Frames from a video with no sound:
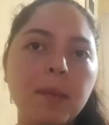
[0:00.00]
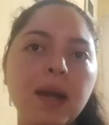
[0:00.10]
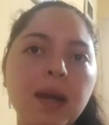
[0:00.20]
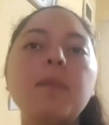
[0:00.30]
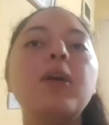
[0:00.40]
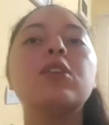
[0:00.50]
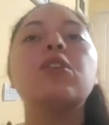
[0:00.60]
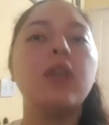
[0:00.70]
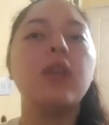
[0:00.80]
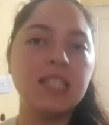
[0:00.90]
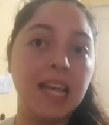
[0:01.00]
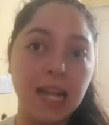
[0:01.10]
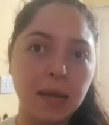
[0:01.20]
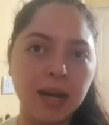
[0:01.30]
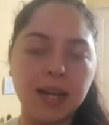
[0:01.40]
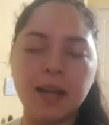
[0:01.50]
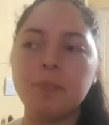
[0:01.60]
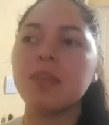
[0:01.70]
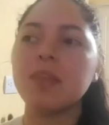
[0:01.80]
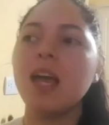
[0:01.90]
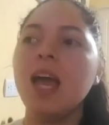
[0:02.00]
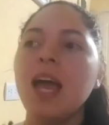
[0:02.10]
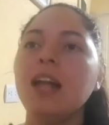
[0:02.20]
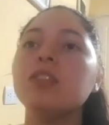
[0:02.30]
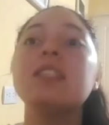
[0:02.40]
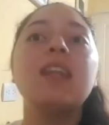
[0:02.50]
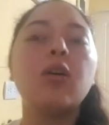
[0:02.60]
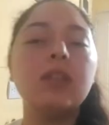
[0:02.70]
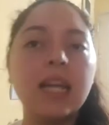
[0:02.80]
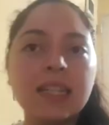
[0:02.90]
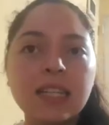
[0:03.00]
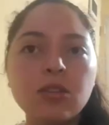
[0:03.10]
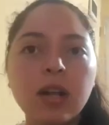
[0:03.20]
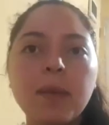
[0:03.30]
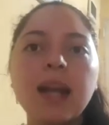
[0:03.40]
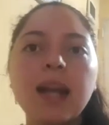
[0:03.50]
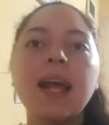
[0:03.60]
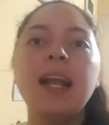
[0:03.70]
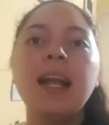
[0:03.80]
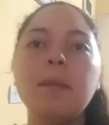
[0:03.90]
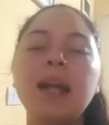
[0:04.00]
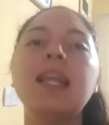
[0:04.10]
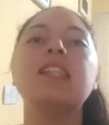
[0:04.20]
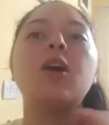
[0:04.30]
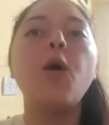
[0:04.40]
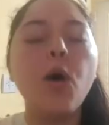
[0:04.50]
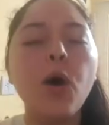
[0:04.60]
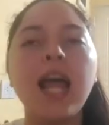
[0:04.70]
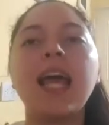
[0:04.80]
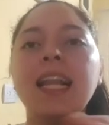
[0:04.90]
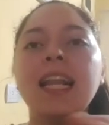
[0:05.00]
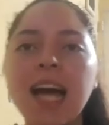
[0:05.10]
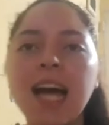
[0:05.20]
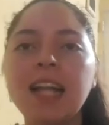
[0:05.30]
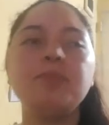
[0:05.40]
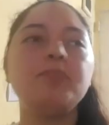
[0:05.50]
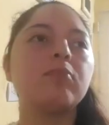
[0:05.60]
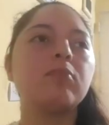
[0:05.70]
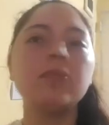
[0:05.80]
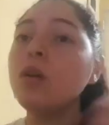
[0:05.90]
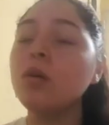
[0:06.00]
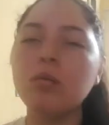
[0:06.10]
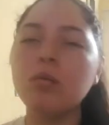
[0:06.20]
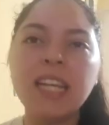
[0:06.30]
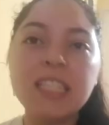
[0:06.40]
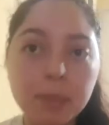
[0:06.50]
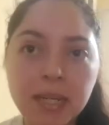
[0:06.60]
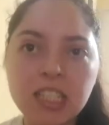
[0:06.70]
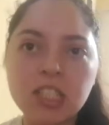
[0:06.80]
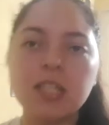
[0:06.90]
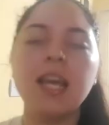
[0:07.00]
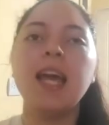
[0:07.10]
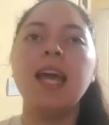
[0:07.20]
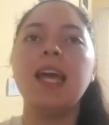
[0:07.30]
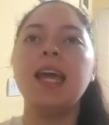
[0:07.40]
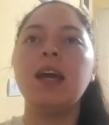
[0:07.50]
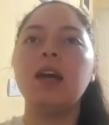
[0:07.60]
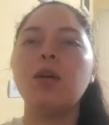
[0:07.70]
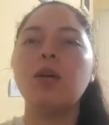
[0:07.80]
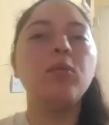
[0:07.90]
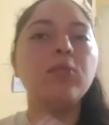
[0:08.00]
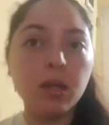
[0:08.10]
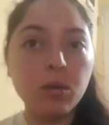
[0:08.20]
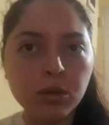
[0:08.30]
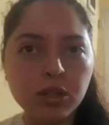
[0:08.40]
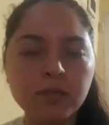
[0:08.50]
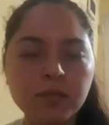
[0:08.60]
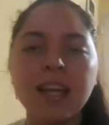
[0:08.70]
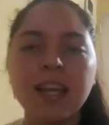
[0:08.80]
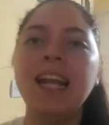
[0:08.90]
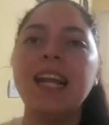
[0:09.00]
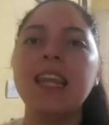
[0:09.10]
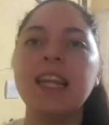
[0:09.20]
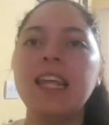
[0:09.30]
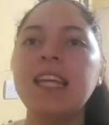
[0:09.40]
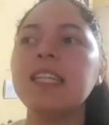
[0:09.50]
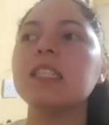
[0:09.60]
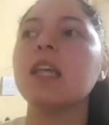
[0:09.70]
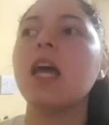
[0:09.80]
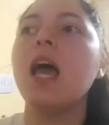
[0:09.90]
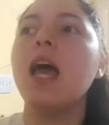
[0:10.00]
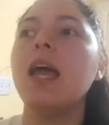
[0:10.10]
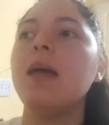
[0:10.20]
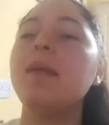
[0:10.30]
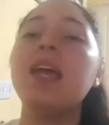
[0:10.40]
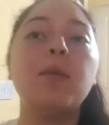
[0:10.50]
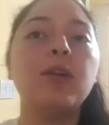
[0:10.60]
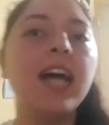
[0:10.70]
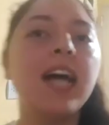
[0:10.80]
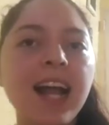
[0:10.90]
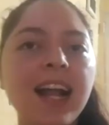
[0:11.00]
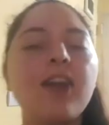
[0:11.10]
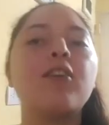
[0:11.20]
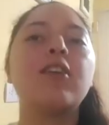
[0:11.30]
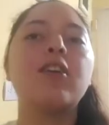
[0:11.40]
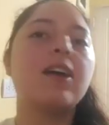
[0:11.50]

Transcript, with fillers: marca, pero eso lo decide la marca. Entonces te contactas con la marca, le mandas, hola, ¿qué tal? Un speech, eh, como un discurso, y le, le dices, eh, me llamo tal,